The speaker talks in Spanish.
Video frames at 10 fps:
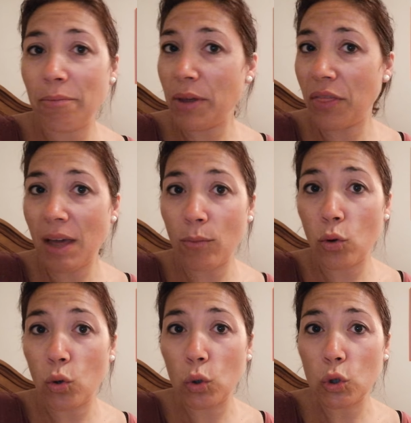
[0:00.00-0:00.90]

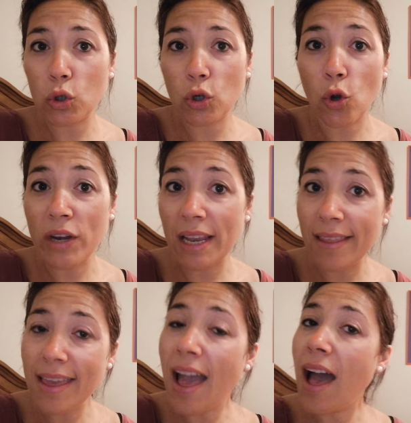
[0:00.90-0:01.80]
empezamos con el
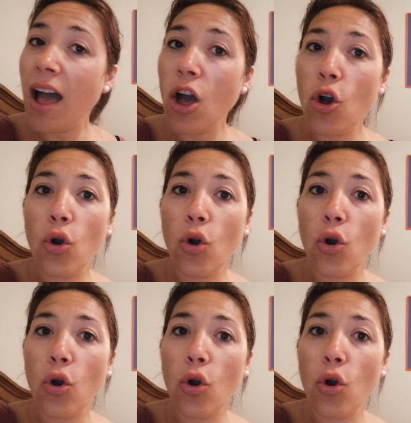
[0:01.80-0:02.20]
día.